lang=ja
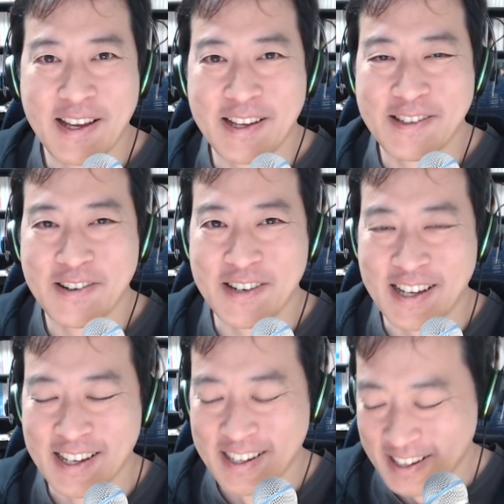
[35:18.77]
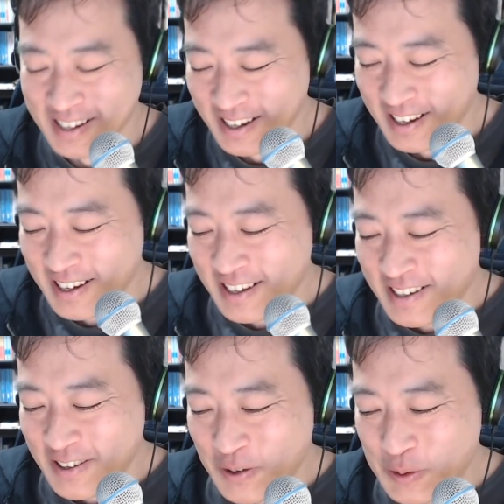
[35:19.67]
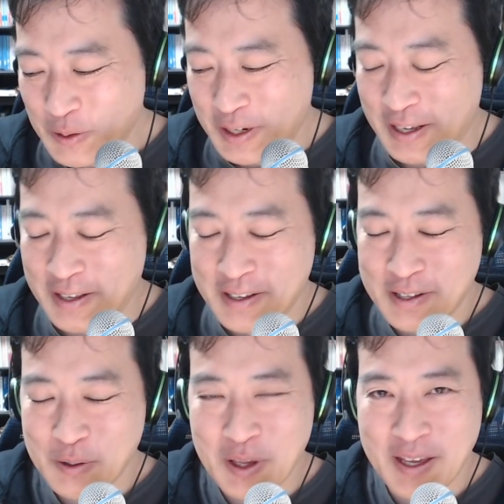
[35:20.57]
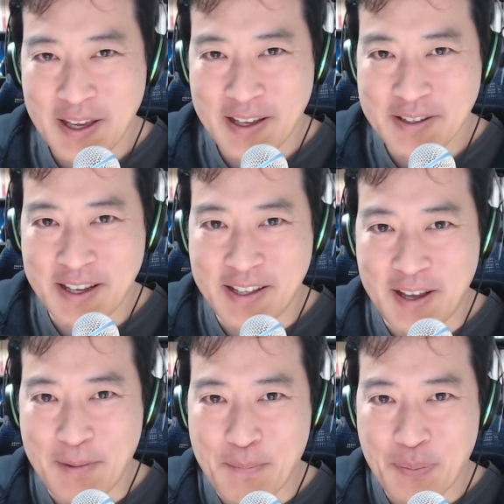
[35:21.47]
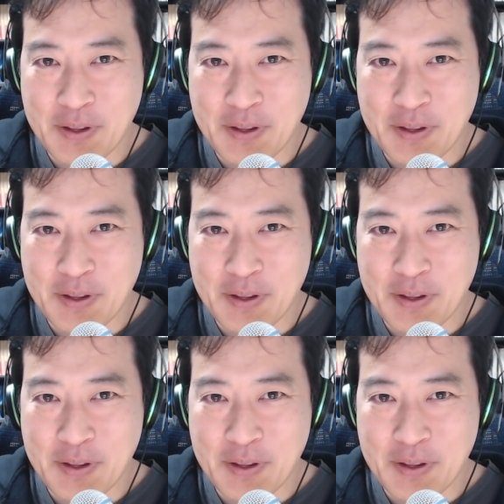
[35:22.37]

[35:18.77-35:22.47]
えっとね、本当にね、時計つけて、